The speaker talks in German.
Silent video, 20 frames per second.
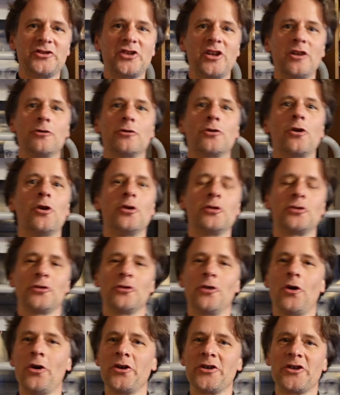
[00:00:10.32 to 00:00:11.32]
Cello-Coach
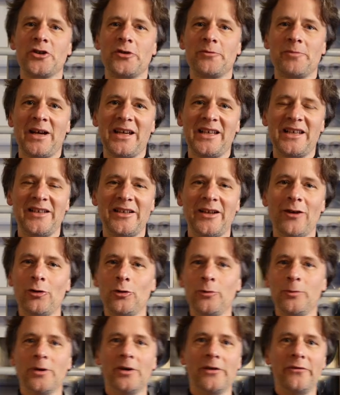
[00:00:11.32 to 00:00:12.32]
und heute spreche ich
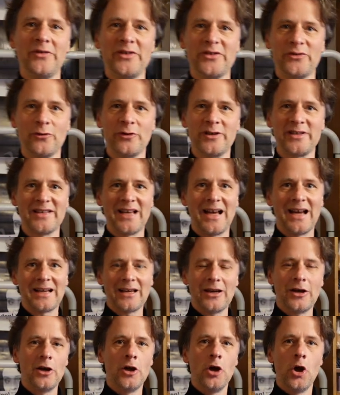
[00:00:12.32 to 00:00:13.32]
darüber, wieso ich
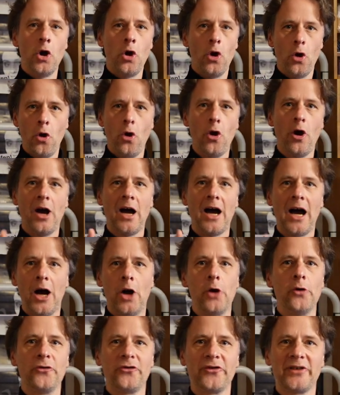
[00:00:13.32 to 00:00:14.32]
sage, hör
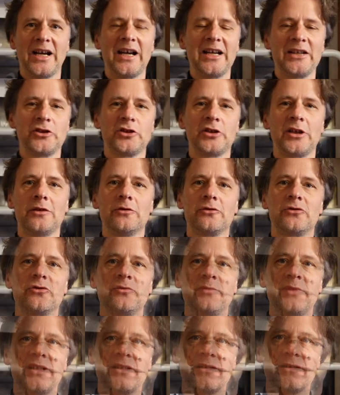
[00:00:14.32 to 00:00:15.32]
auf, dein Cello zu
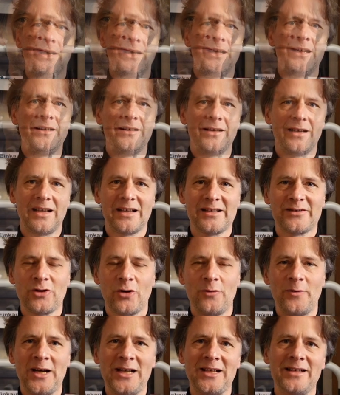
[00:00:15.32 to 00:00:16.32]
mieten. Hinterlass
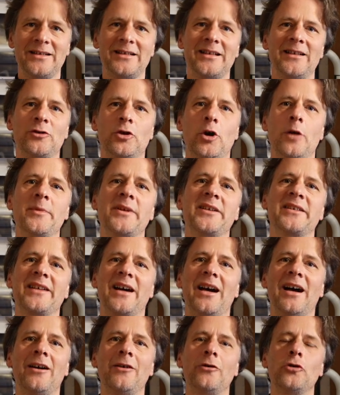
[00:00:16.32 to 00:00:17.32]
doch mal in den
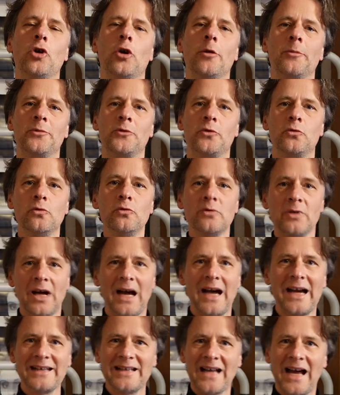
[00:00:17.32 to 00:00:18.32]
Kommentaren, ob du
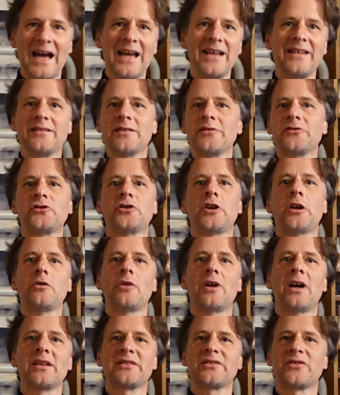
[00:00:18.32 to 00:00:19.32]
ein eigenes
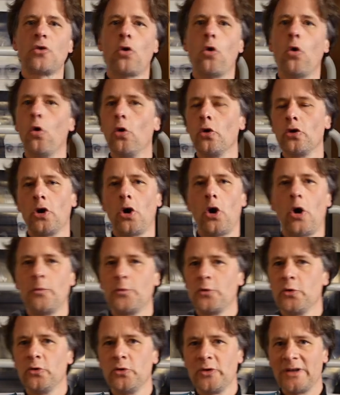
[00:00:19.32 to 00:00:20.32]
Cello hast oder ob
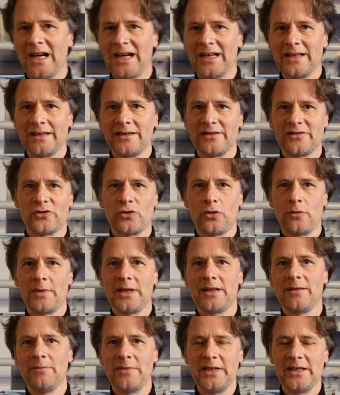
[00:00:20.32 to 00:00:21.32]
du dein
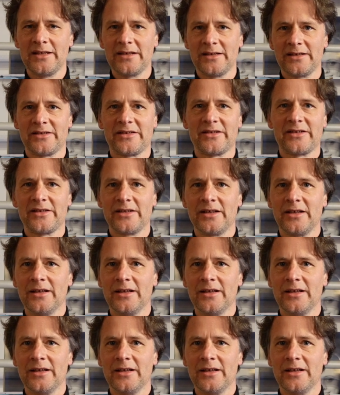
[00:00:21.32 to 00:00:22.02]
Instrument mietest.